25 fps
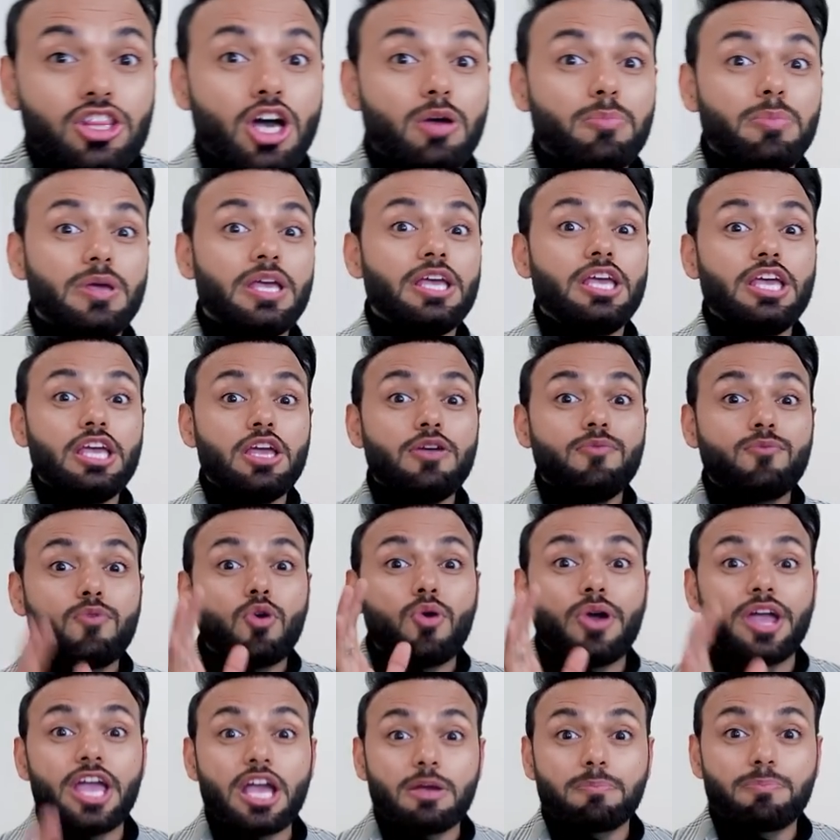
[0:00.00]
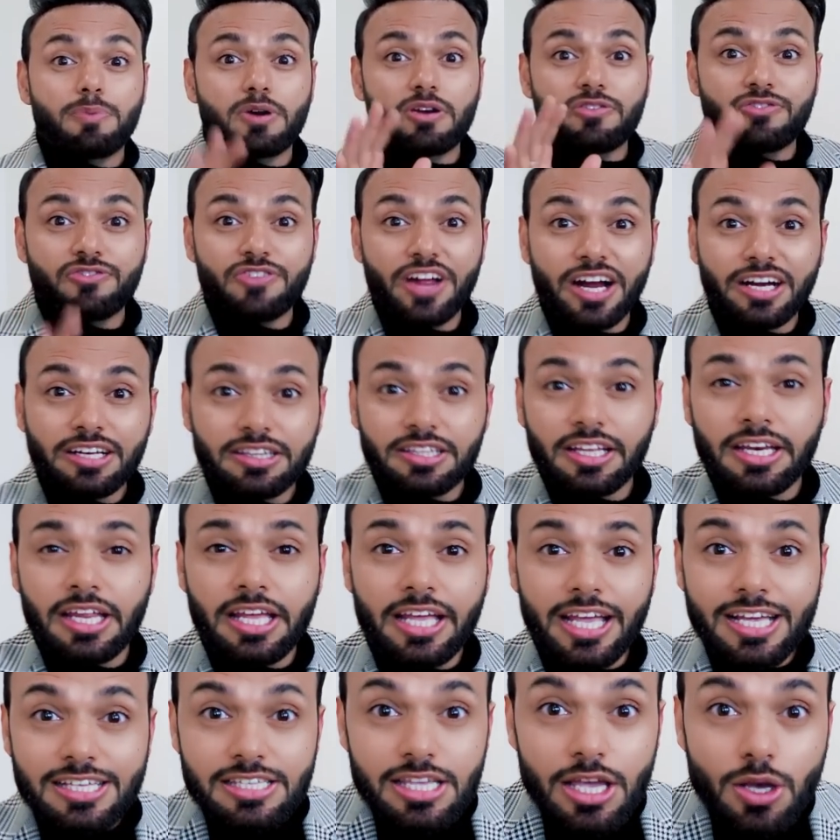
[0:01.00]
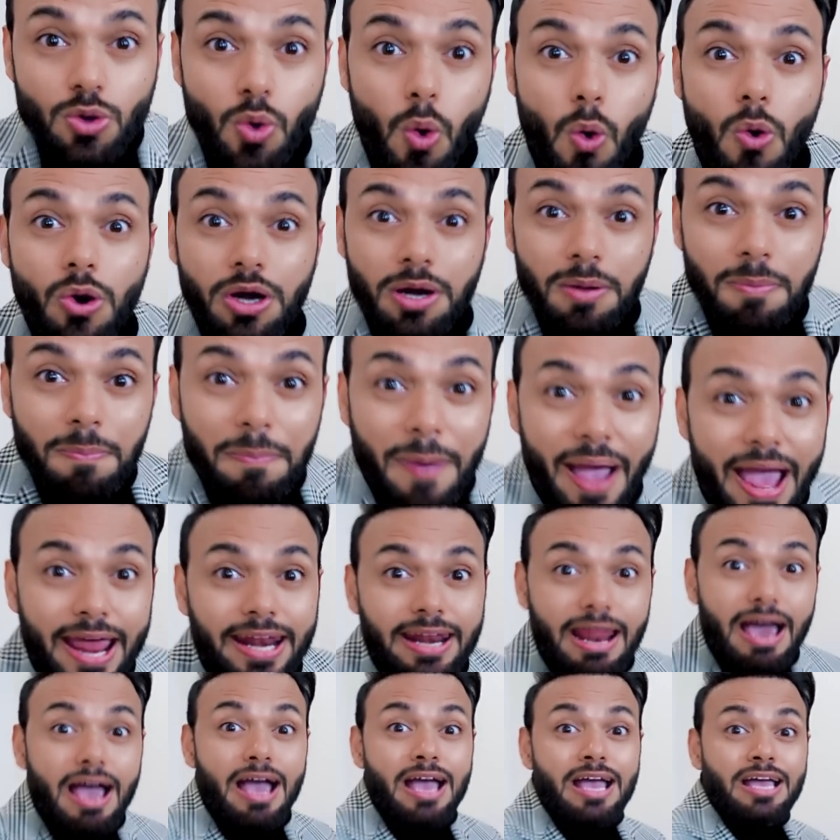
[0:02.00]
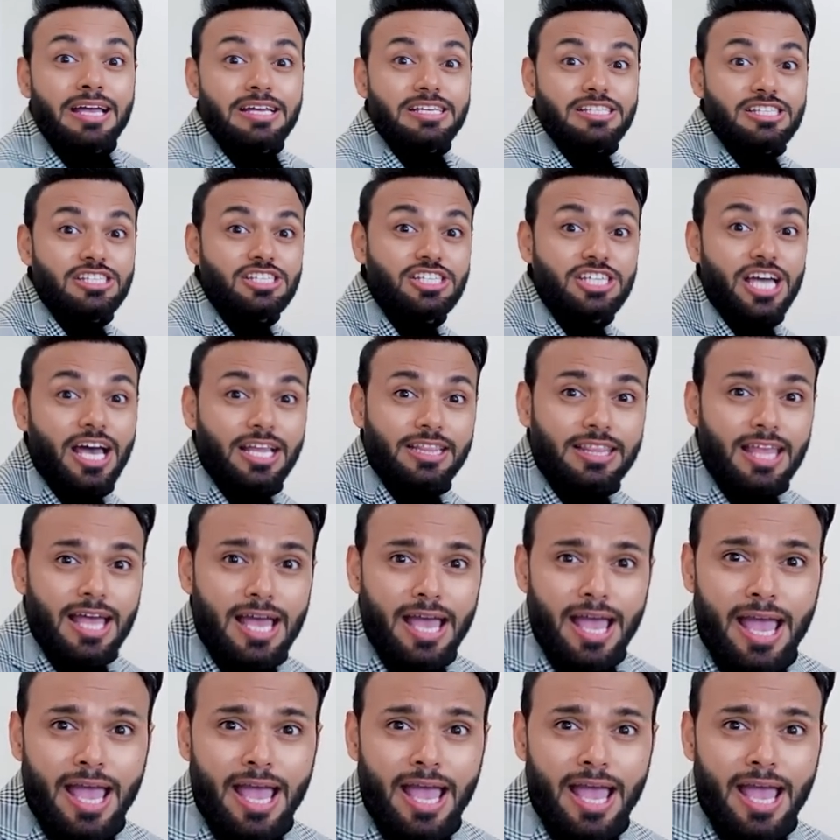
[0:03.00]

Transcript: तभी ही वो एक परफेक्ट तरीके से कोट पहना जाता